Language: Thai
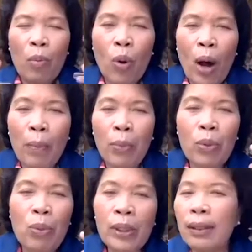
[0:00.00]
มณ์ความ
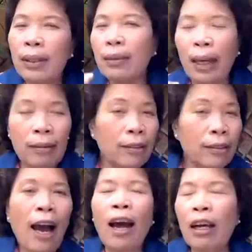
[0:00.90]
รู้สึก
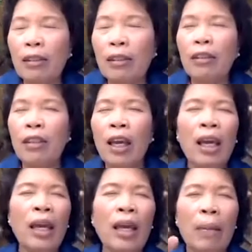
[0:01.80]
ต่างๆ
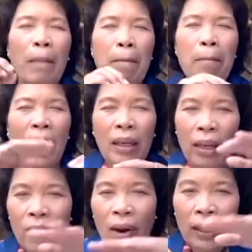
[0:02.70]
ที่มัน
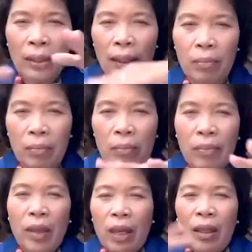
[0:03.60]
อิรัติก
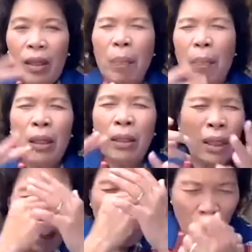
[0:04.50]
ที่มัน
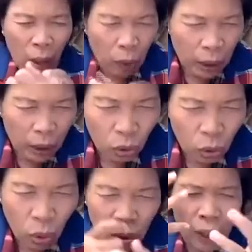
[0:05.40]
ที่ทำให้เราเกิด
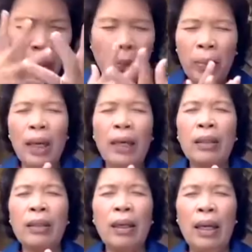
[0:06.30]
ทุกข์ที่ทำอะไร
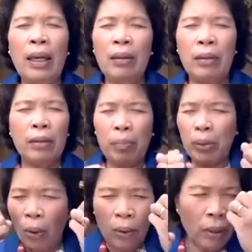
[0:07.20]
อะไรสับ
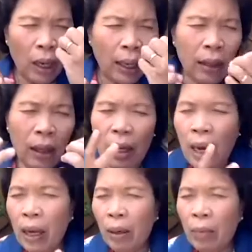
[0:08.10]
สนอะไรแต่อะไร
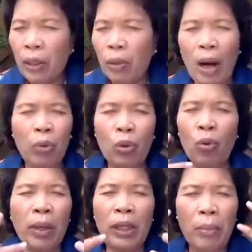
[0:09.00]
เกิดความทุก
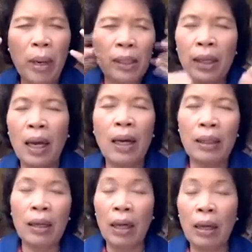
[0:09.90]
ข์ไม่สบายใจอะไร
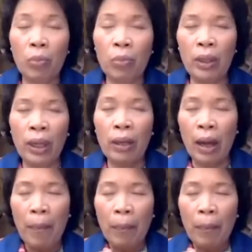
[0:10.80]
แต่อะไรพวกนี้เนี่ย